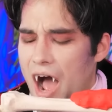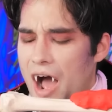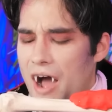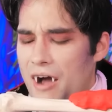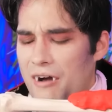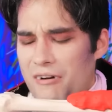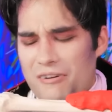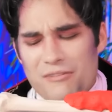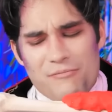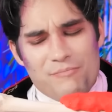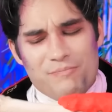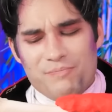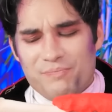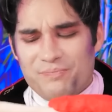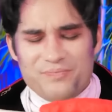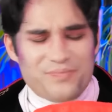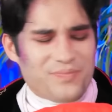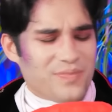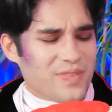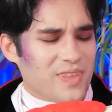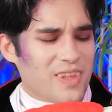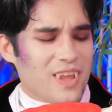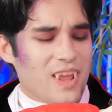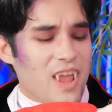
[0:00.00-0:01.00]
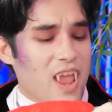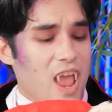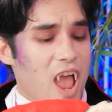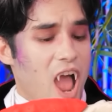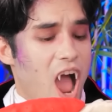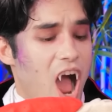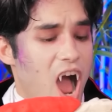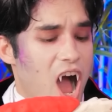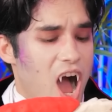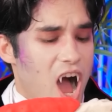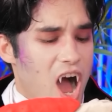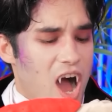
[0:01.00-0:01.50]
Espero que
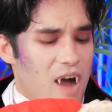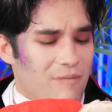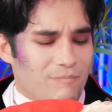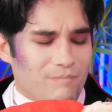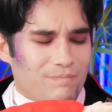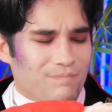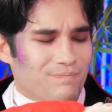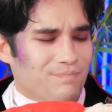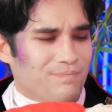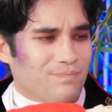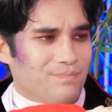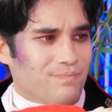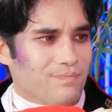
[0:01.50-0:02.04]
goste. Estou com